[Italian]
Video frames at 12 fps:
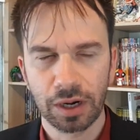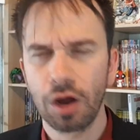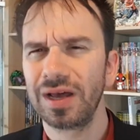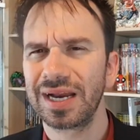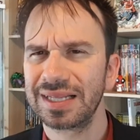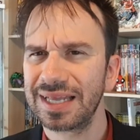
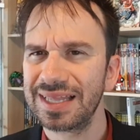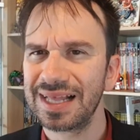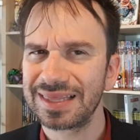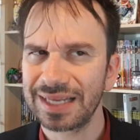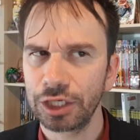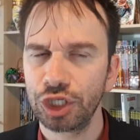No, in realtà è
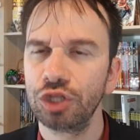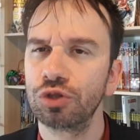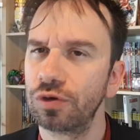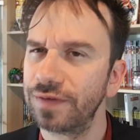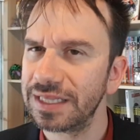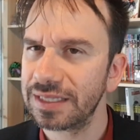dal
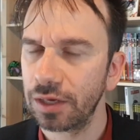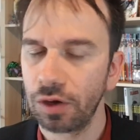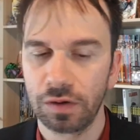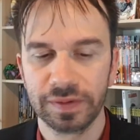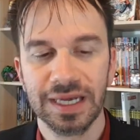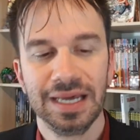
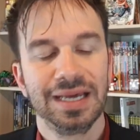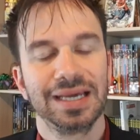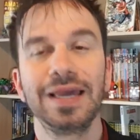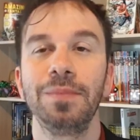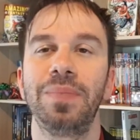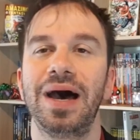399
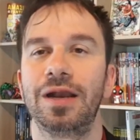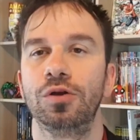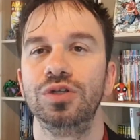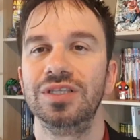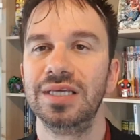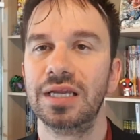che
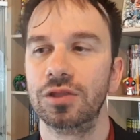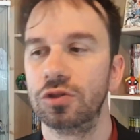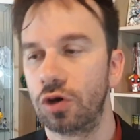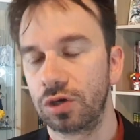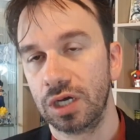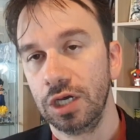parlo di Dylan
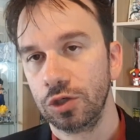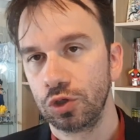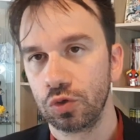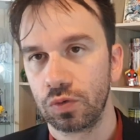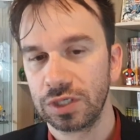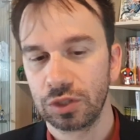Dog
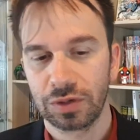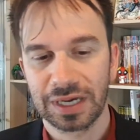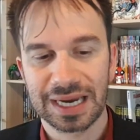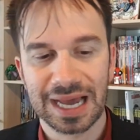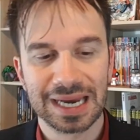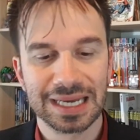su questo
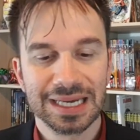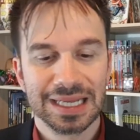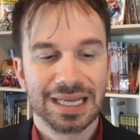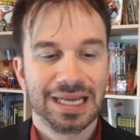canale.